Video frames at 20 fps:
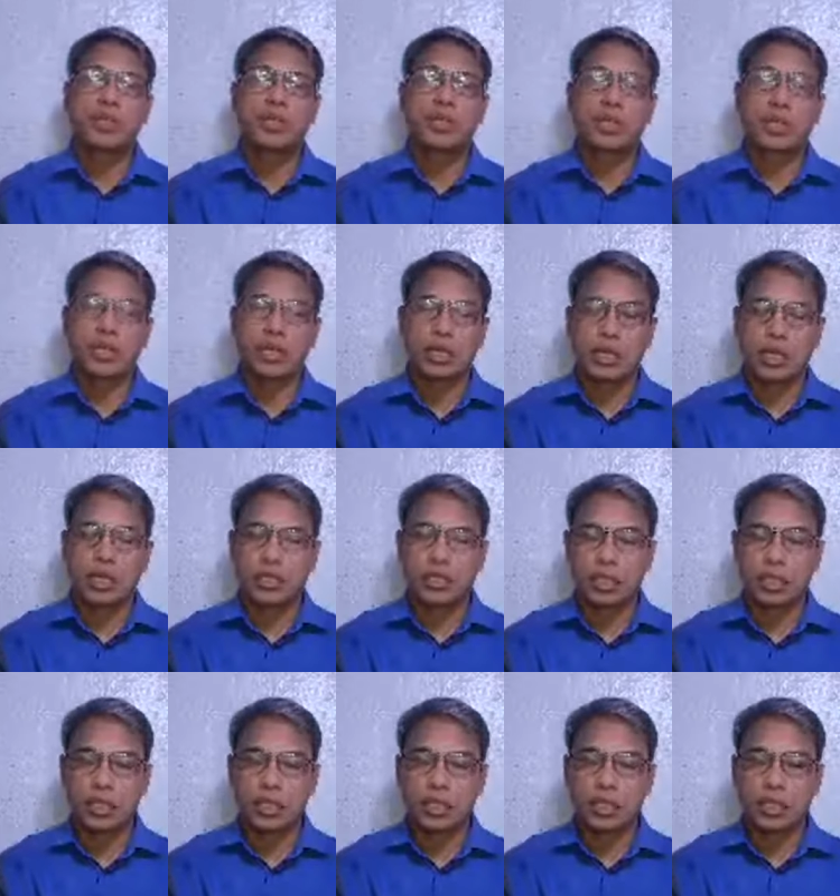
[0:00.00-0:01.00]

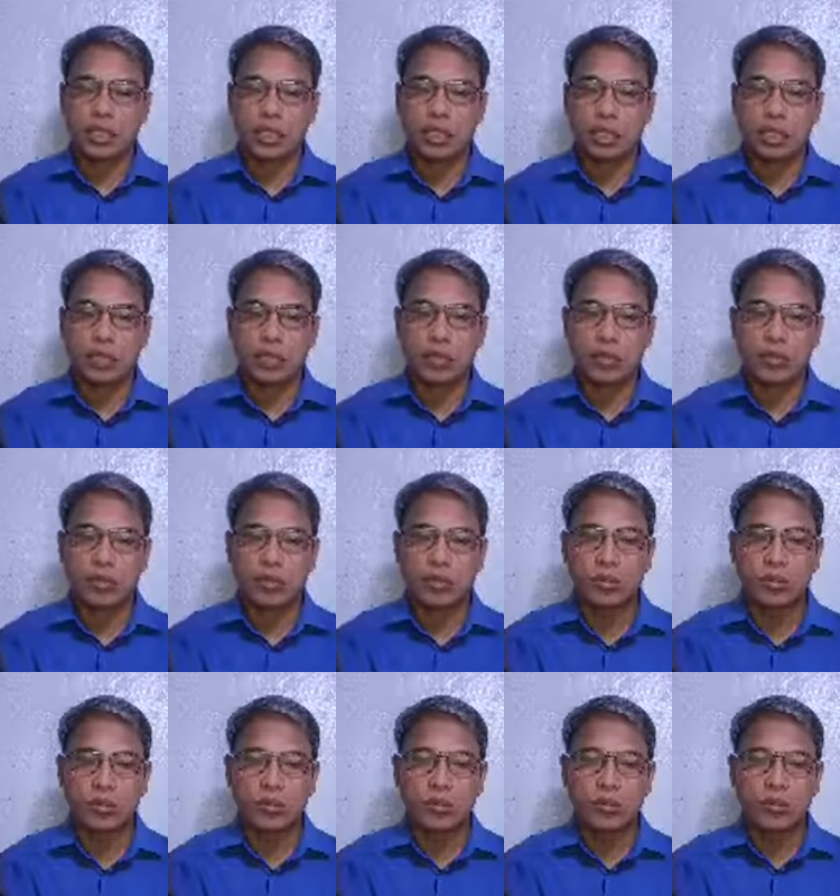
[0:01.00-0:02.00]
at uh,
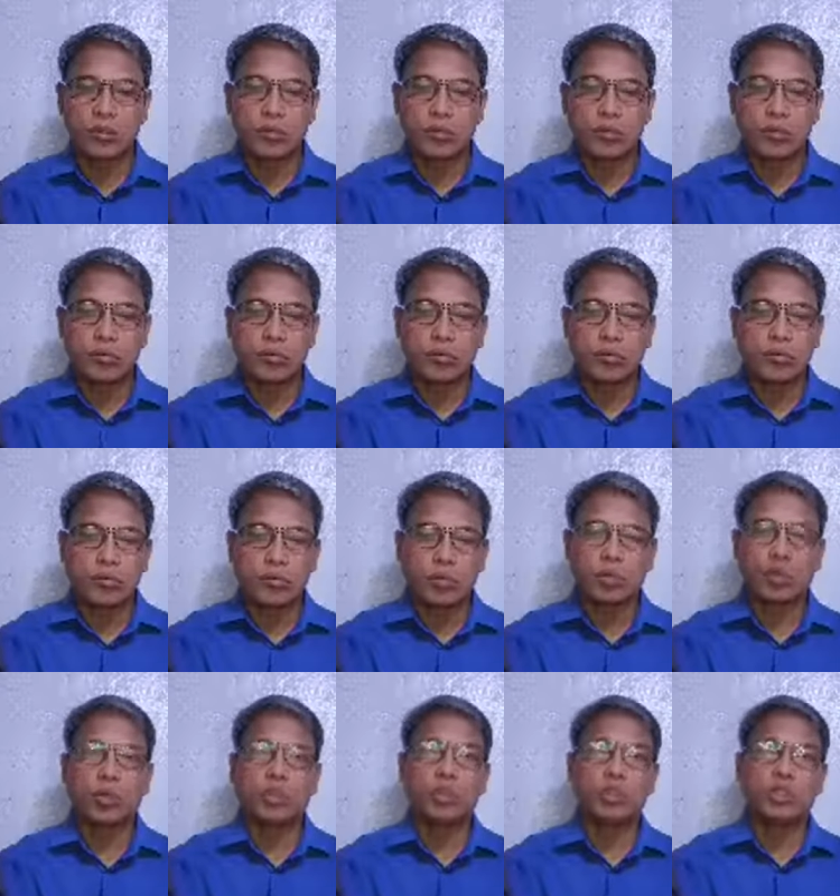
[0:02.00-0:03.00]

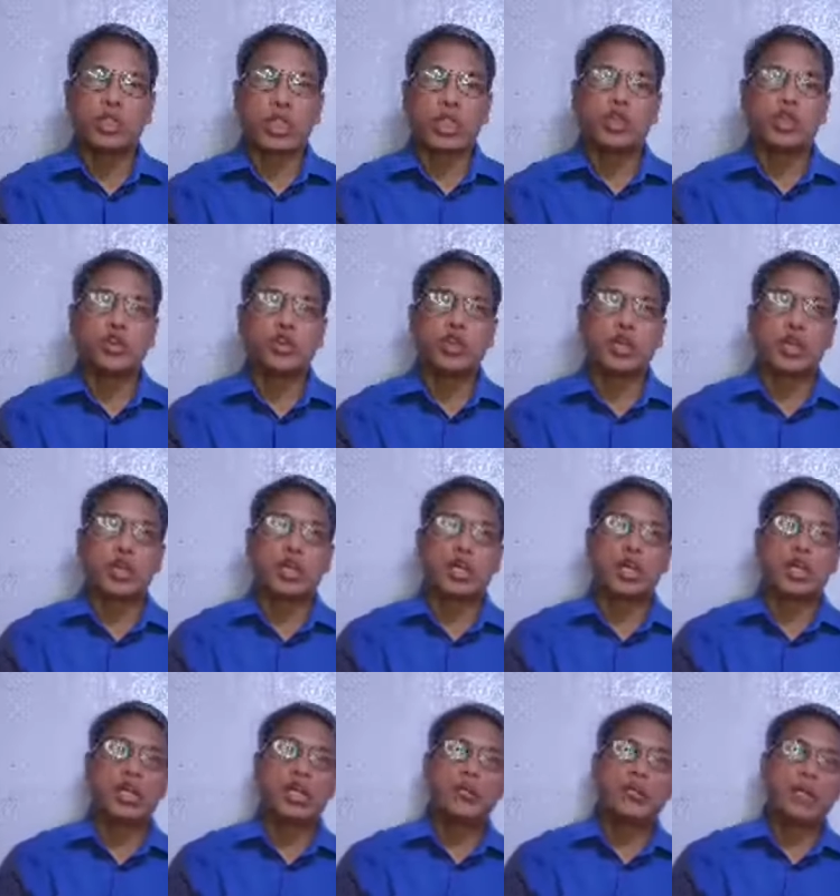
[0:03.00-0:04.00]
patuloy po tayong
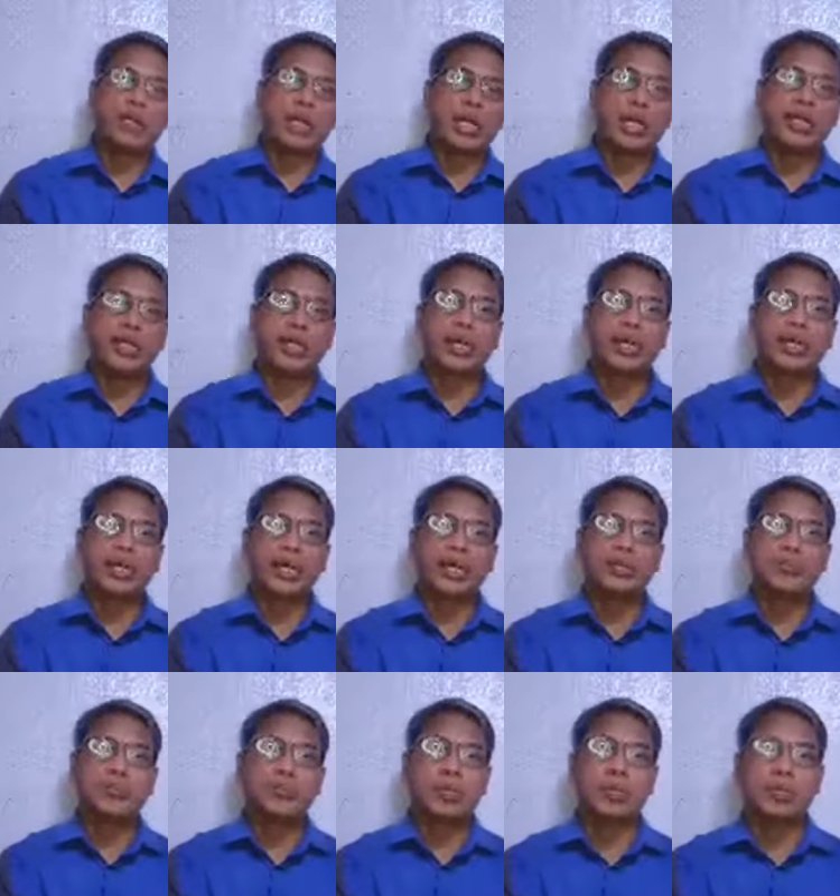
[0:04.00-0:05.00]
uh, mag-aral
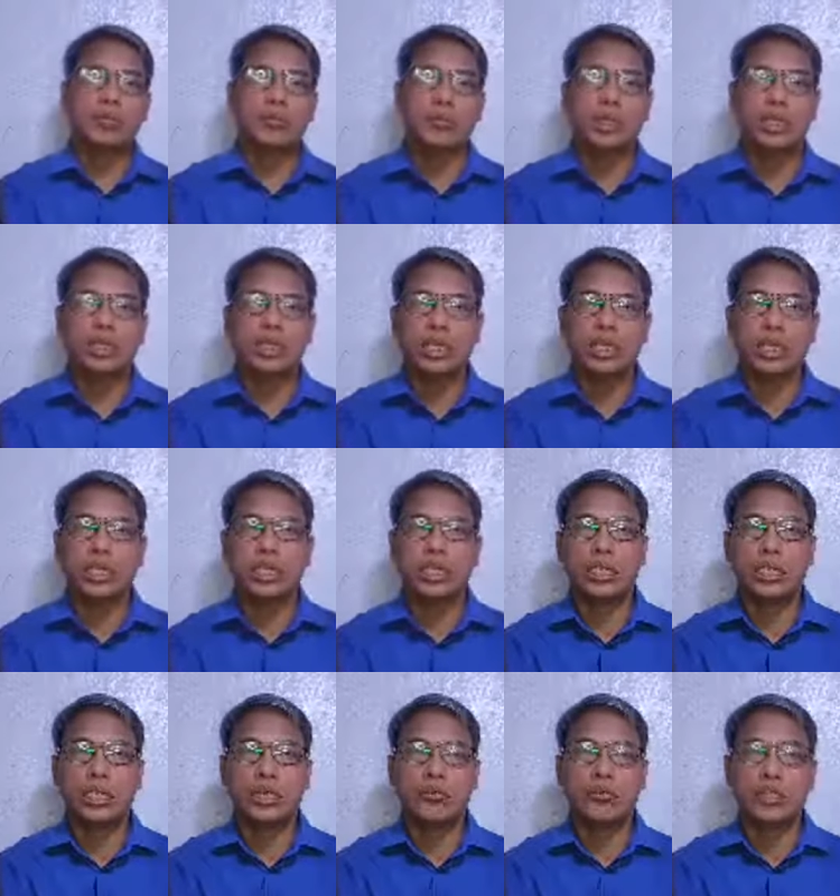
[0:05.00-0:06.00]
at mag makinig
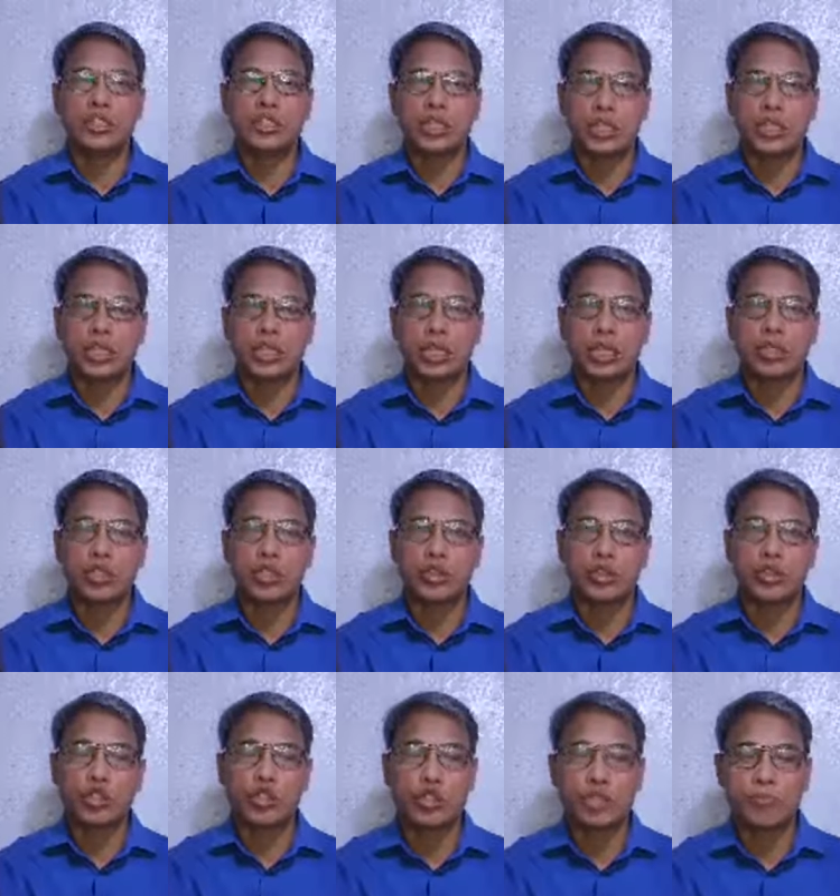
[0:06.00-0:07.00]
ng mga salita ng
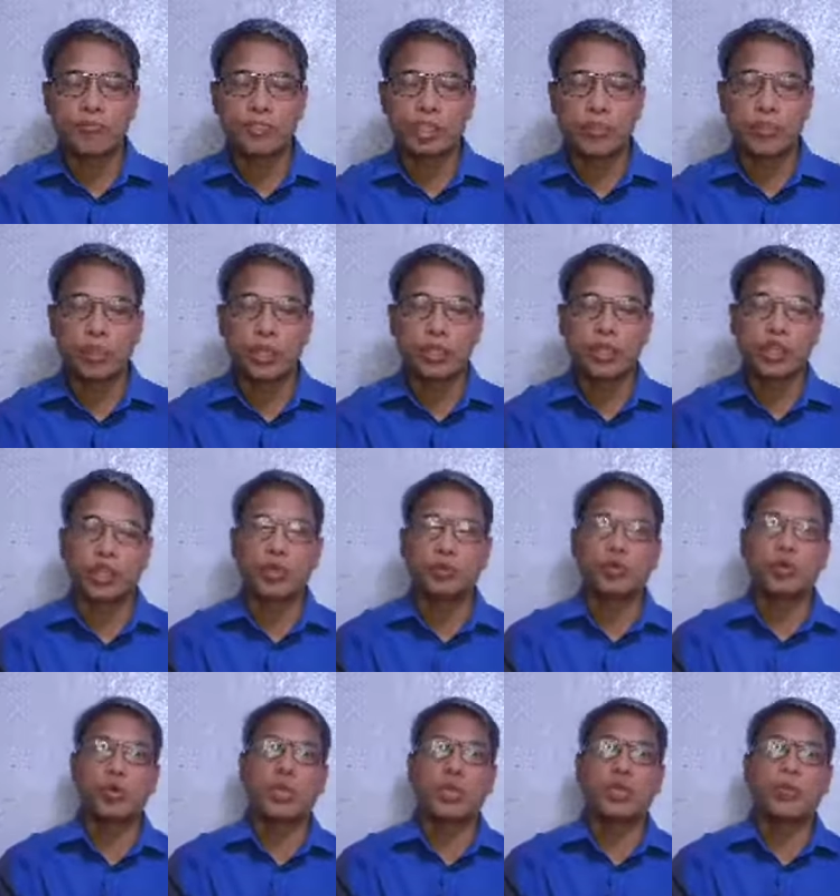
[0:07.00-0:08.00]
Diyos sapagkat ito
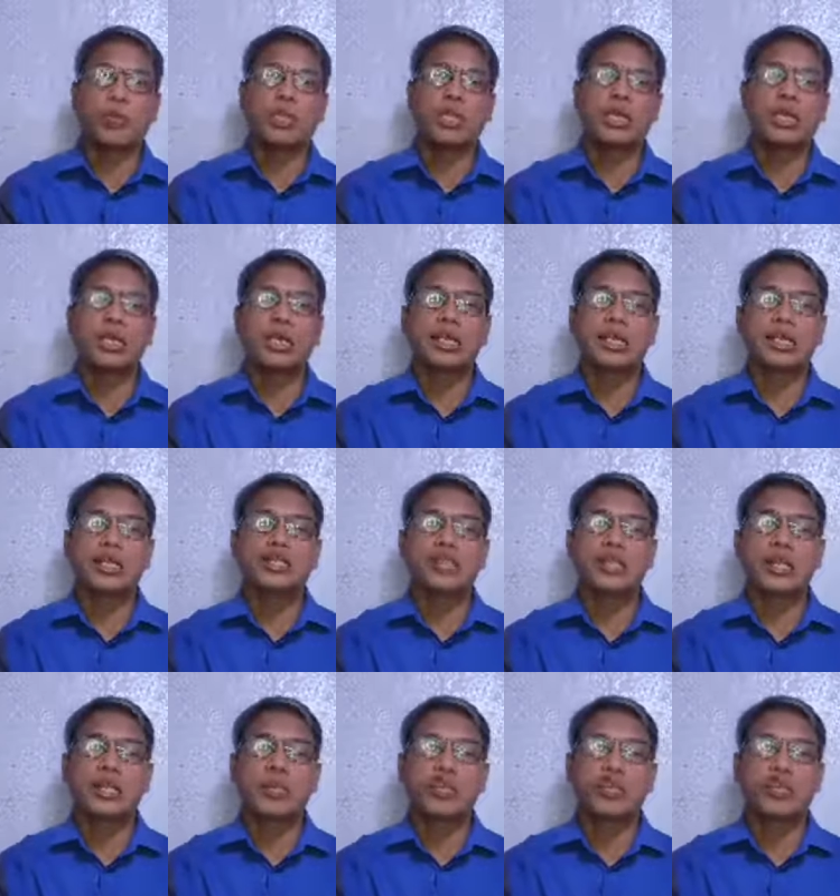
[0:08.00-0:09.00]
po ang magiging
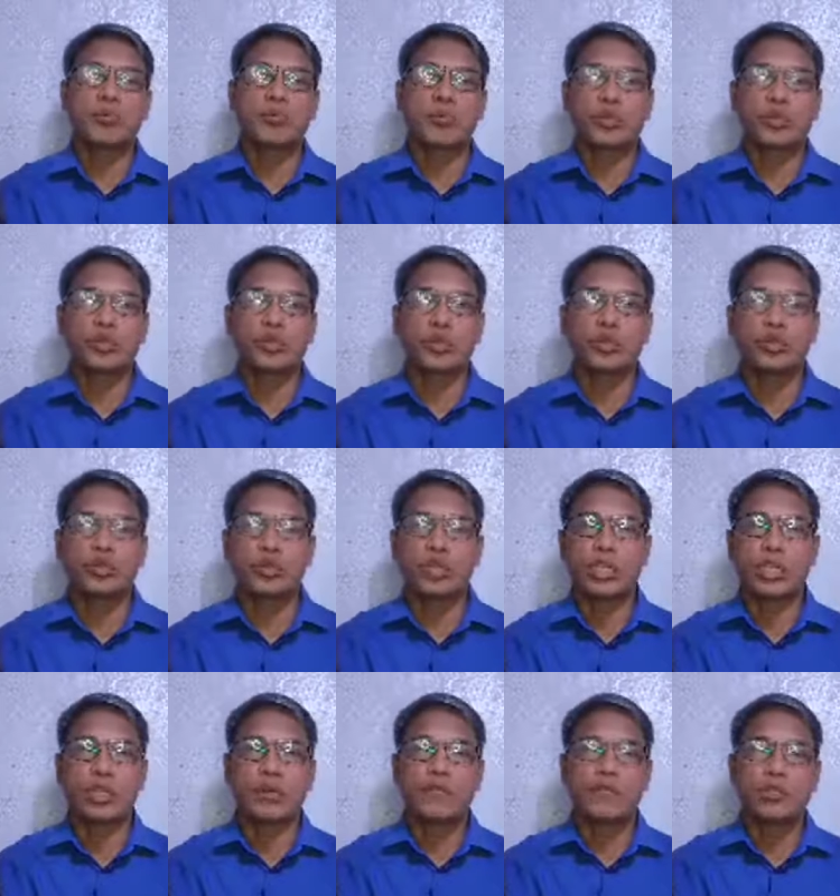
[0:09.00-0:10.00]
kalakasan natin sa panahong ito
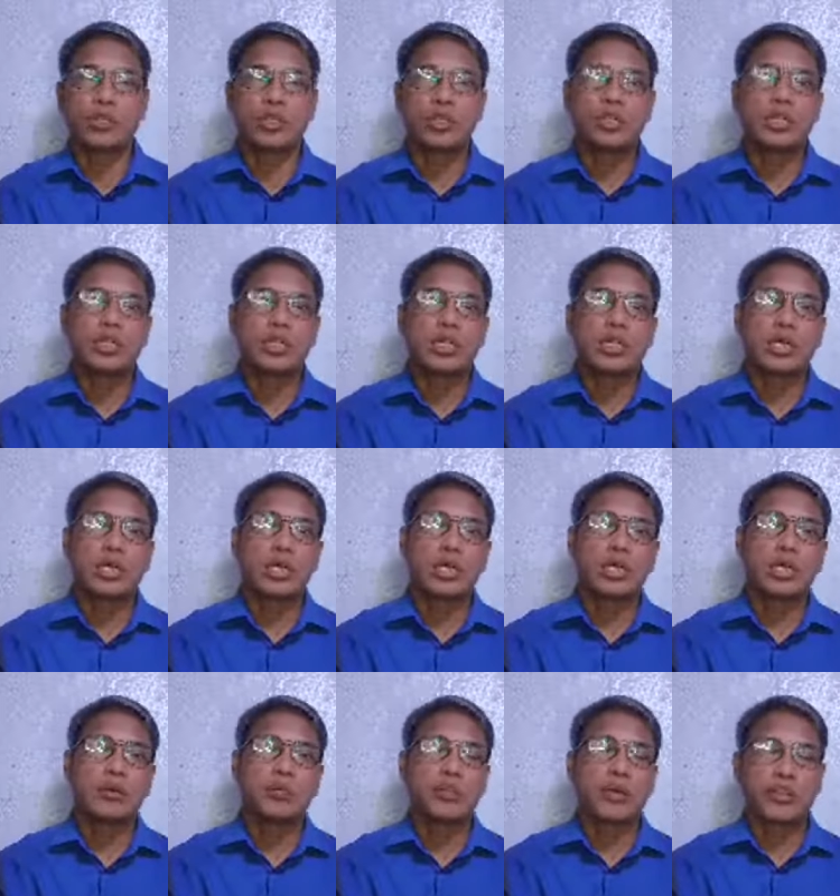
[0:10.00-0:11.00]
ng
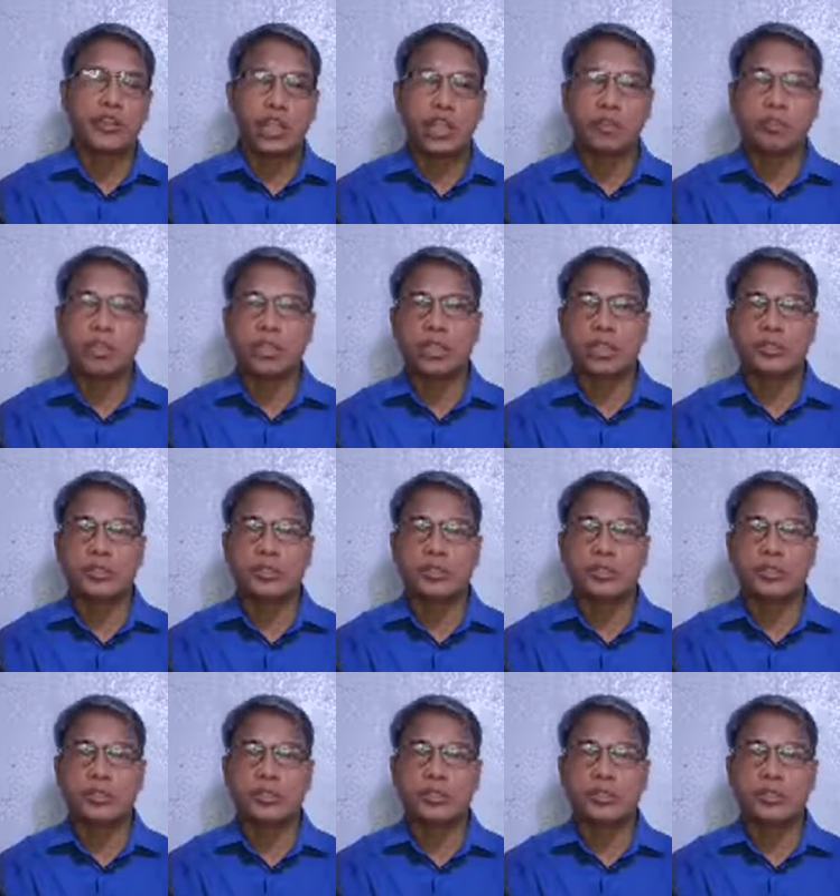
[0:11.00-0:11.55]
uh, pandemic